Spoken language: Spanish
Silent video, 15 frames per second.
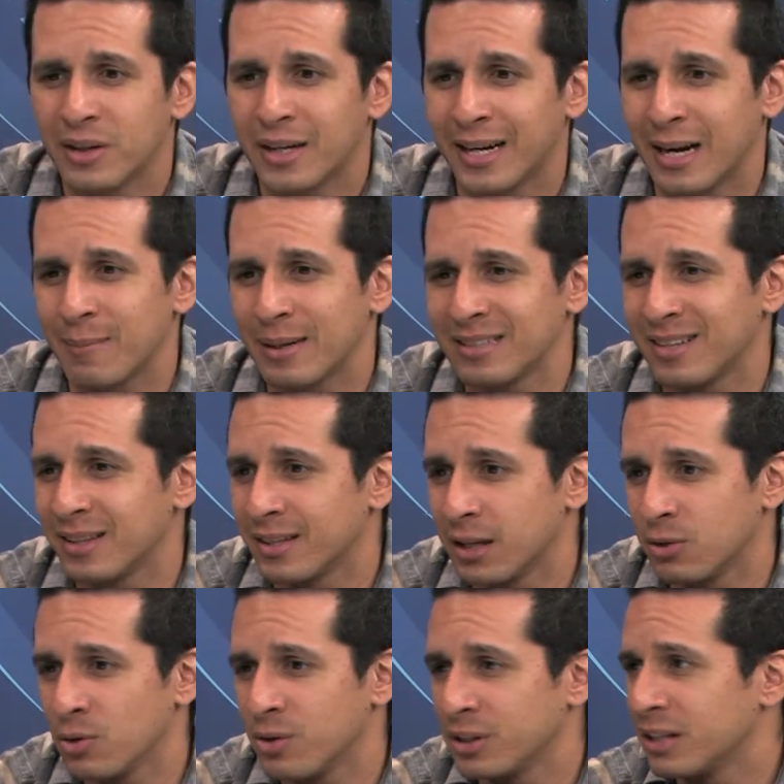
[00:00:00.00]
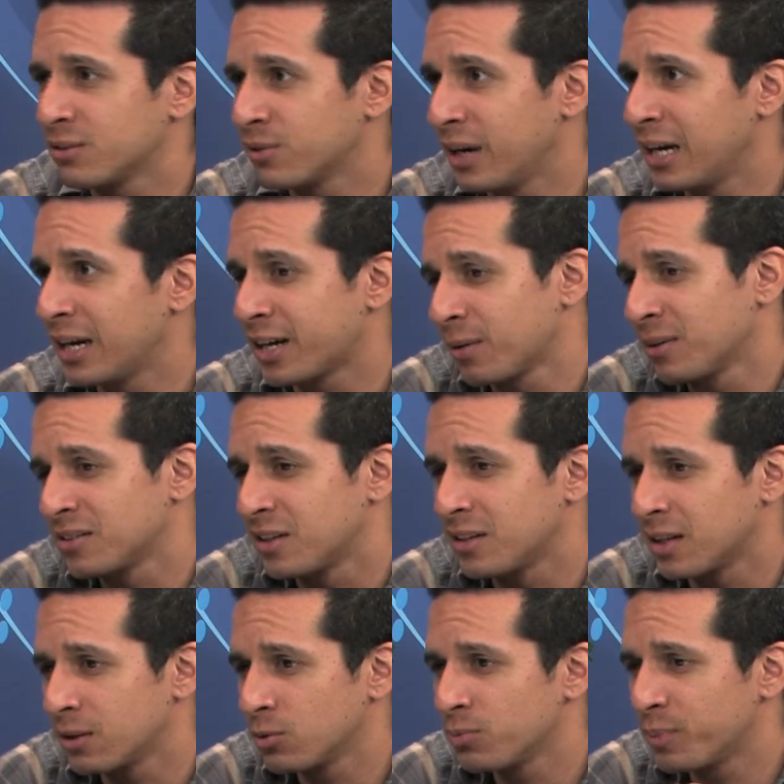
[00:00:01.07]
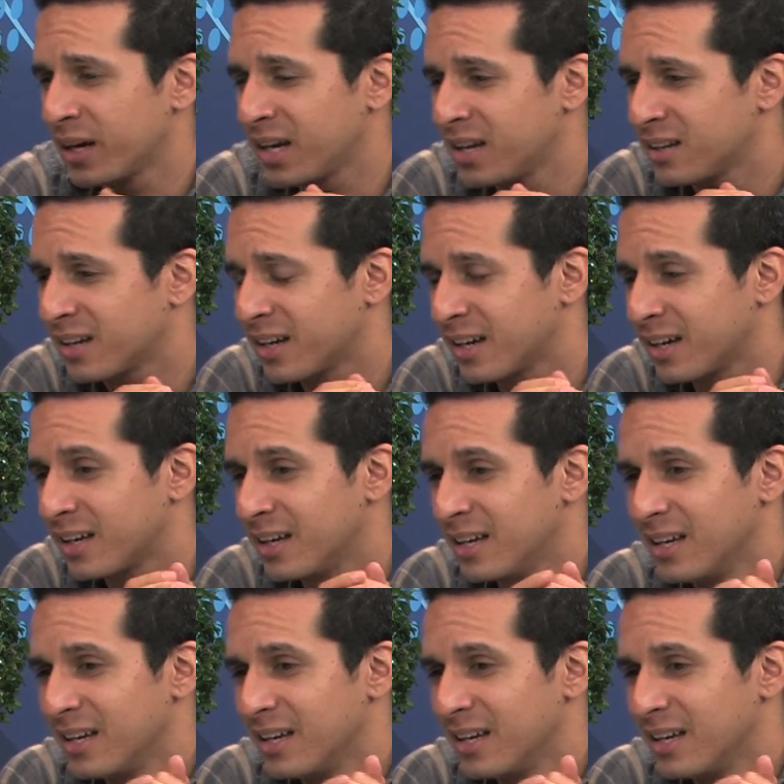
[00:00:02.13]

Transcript: representando a Venezuela, representando un país que,